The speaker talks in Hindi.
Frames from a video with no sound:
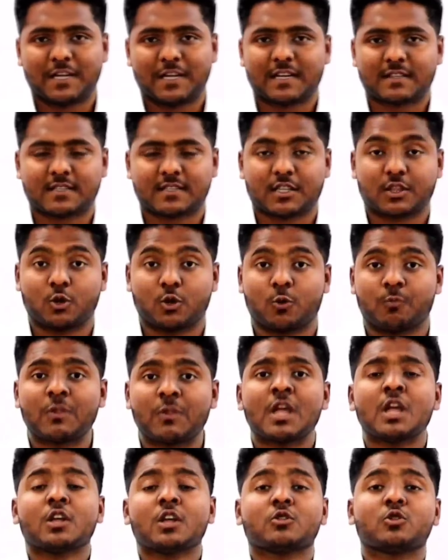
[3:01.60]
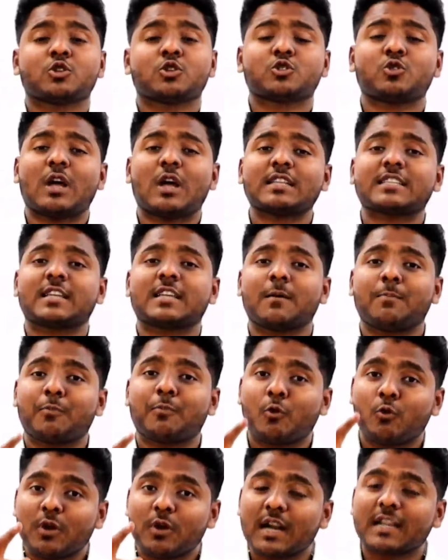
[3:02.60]
भी कर सकते हो दोस्तों आज का
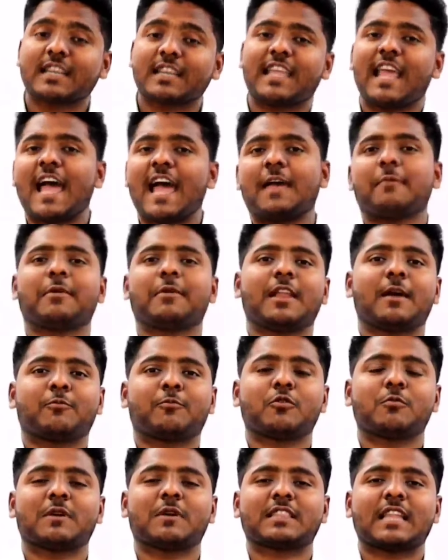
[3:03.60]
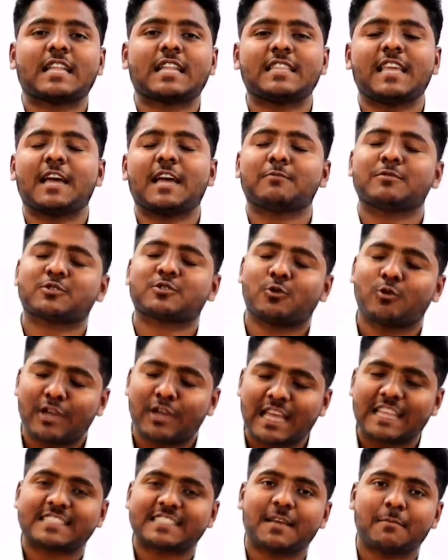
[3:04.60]
प्रोडक्ट क्या है मैंने आपको बता दिया है इसको
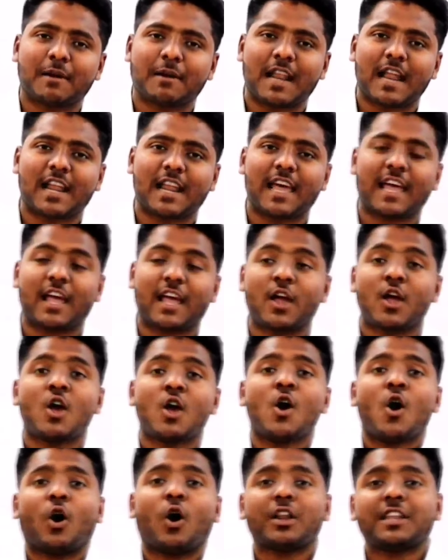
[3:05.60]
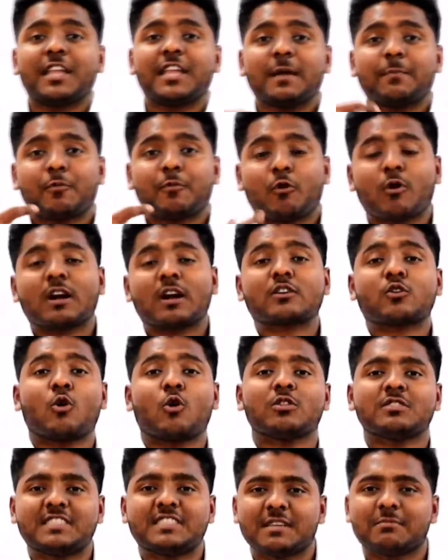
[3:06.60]
कैसे बनाना है और ये प्रोडक्ट
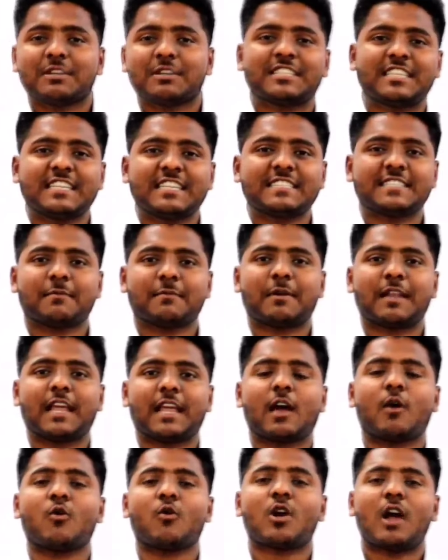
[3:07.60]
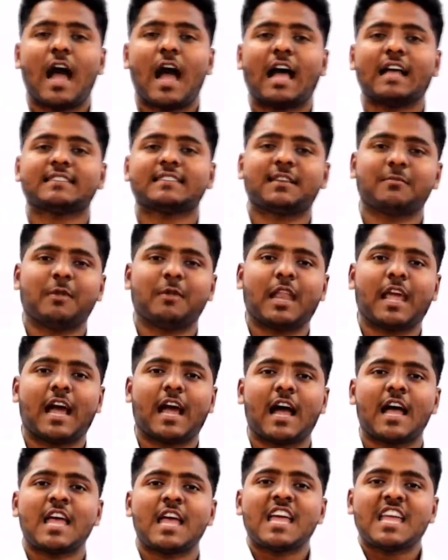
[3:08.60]
कौन से मशीन से बनेगा वो कहां से
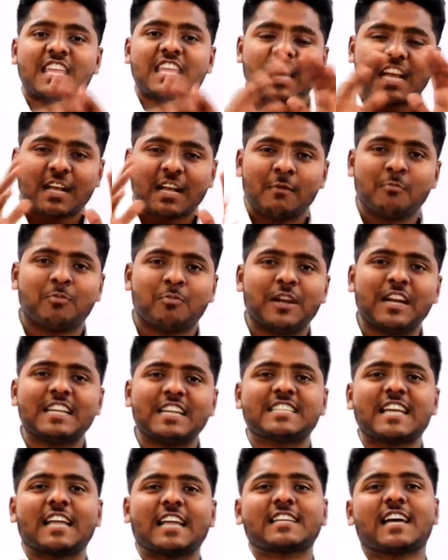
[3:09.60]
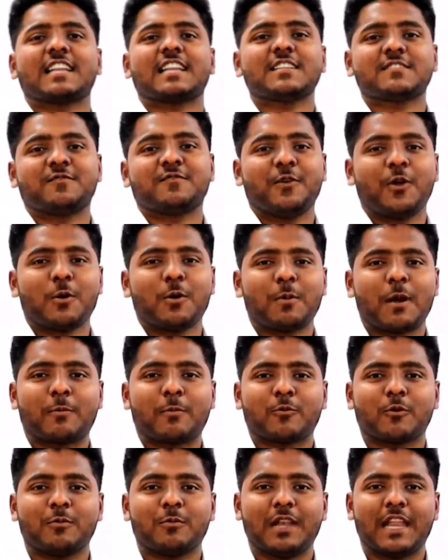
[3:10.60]
मिलेगा ये कंप्लीट जानकारी इस वीडियो में
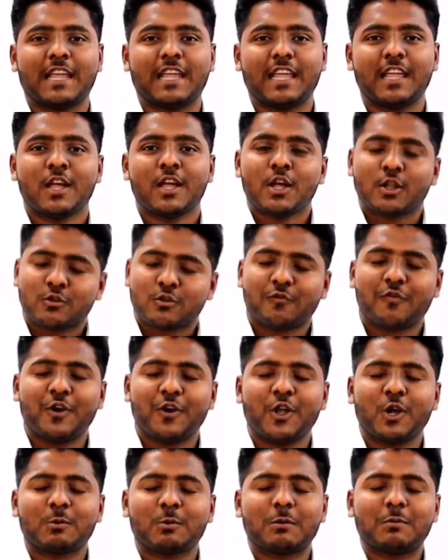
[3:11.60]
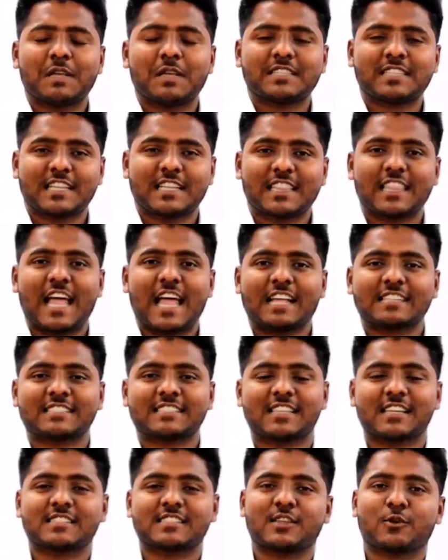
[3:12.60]
आपको मिलेगी तो वीडियो में मेरे साथ
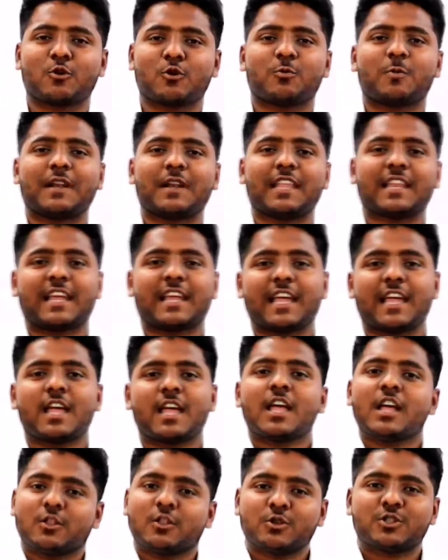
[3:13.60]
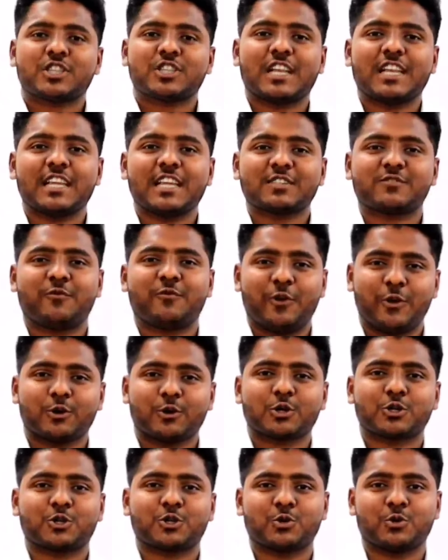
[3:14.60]
लास्ट तक जरूर बने रहें तो चलिए इस वीडियो
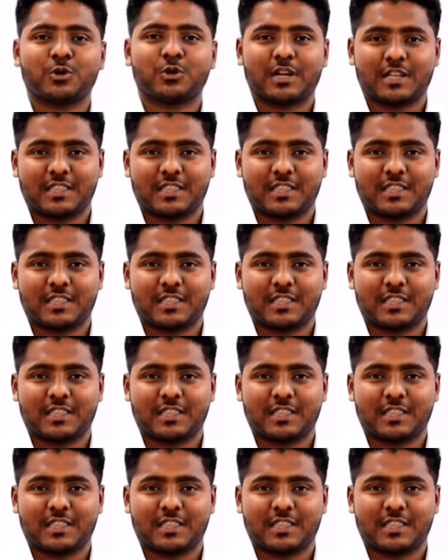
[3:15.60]
को शुरू